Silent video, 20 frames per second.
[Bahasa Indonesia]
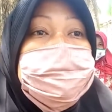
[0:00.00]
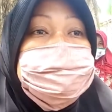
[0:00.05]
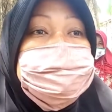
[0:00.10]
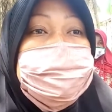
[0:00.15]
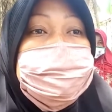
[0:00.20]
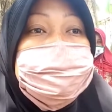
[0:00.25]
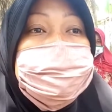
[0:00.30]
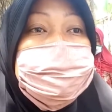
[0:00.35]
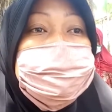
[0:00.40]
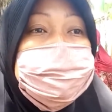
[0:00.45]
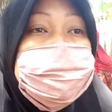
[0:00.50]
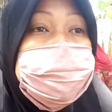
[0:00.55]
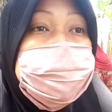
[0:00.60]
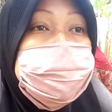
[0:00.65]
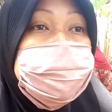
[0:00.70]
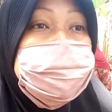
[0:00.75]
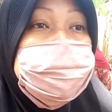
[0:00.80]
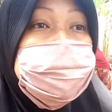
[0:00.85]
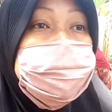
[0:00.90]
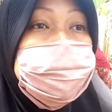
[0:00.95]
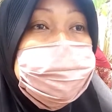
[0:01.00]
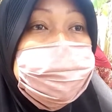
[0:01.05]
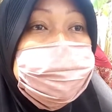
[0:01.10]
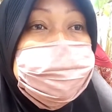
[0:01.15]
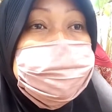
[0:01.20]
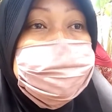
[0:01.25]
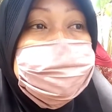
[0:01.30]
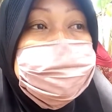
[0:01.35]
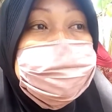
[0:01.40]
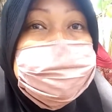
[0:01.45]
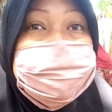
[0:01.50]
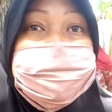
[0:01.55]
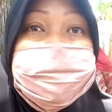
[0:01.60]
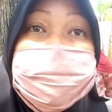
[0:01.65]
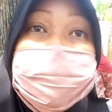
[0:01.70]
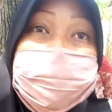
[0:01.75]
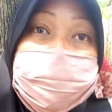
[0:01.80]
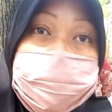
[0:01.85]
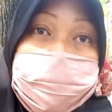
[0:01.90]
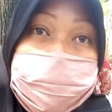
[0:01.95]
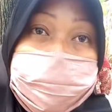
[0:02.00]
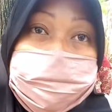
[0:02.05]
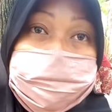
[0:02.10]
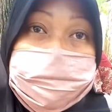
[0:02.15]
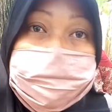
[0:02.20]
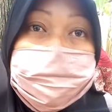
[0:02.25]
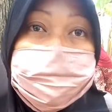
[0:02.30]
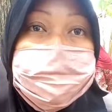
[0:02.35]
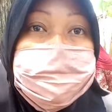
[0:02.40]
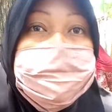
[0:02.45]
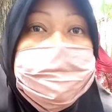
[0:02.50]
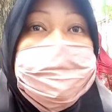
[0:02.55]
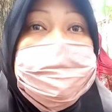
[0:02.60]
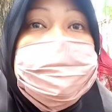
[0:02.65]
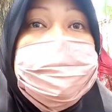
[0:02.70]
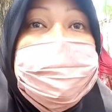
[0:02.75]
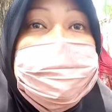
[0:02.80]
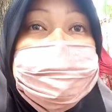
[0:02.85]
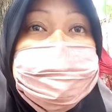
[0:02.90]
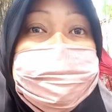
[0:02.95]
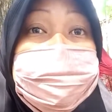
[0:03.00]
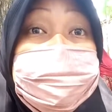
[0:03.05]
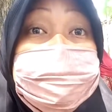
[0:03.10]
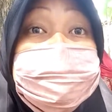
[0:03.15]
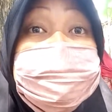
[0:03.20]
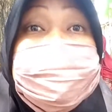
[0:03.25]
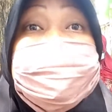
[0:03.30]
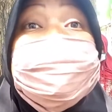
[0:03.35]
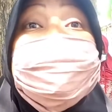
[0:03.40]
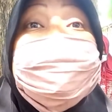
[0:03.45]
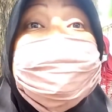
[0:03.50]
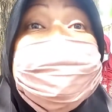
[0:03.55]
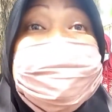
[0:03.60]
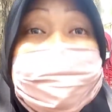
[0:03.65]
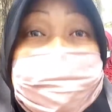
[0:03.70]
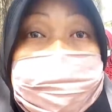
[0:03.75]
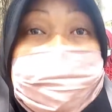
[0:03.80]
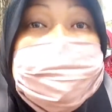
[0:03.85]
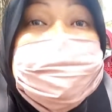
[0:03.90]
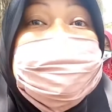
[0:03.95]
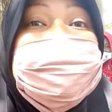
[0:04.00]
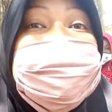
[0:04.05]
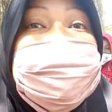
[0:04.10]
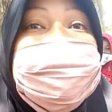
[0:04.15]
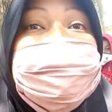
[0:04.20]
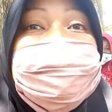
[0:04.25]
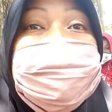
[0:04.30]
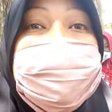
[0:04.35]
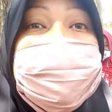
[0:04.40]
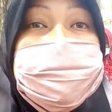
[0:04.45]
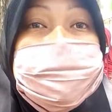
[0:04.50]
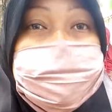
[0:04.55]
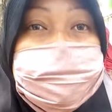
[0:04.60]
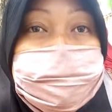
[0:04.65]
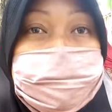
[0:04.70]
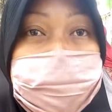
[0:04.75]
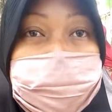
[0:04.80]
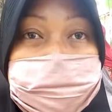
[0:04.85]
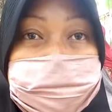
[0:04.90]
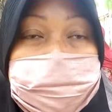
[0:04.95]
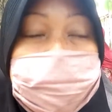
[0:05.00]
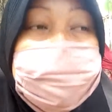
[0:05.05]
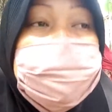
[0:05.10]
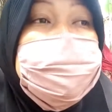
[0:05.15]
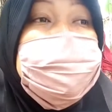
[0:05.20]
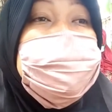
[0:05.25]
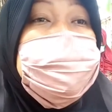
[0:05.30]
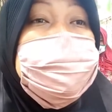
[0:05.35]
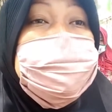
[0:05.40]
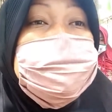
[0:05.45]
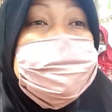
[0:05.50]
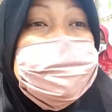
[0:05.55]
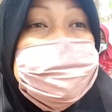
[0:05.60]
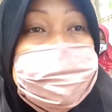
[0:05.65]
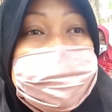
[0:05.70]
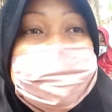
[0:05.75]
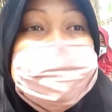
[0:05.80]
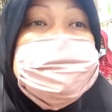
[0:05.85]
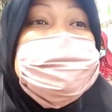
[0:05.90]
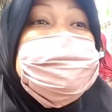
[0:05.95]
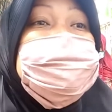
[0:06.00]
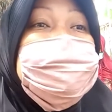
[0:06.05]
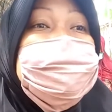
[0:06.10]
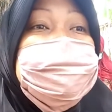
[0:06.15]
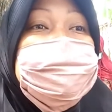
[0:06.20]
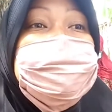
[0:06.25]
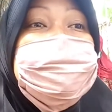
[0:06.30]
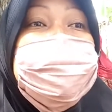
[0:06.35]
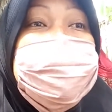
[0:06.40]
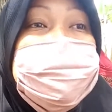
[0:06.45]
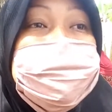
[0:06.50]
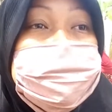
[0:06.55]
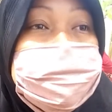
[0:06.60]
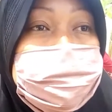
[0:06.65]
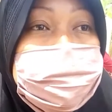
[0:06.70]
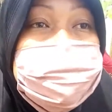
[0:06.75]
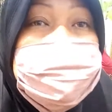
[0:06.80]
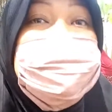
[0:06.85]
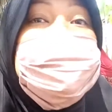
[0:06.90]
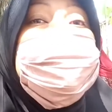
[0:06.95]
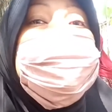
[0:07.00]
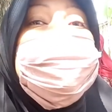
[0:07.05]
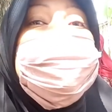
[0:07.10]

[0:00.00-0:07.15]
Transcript: Bapak TNI yang itunya sehat kami bersyukur terima kasih banyak atas dukungannya